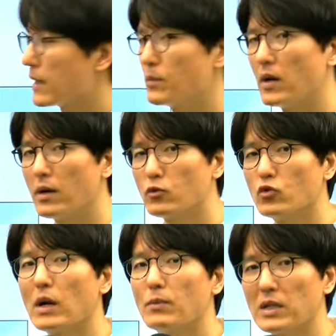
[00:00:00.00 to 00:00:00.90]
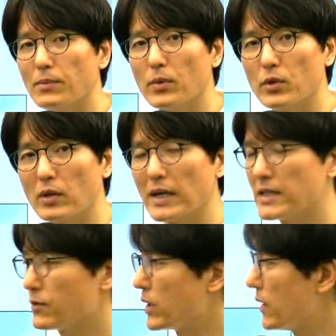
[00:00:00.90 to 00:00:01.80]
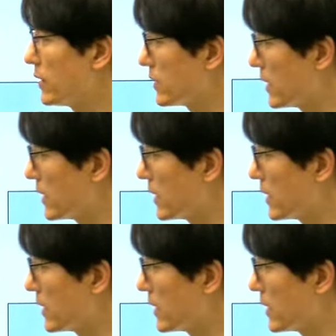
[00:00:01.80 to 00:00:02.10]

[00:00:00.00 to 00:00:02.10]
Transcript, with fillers: 한번 쭉 한번 살펴보도록 하자고요. 자,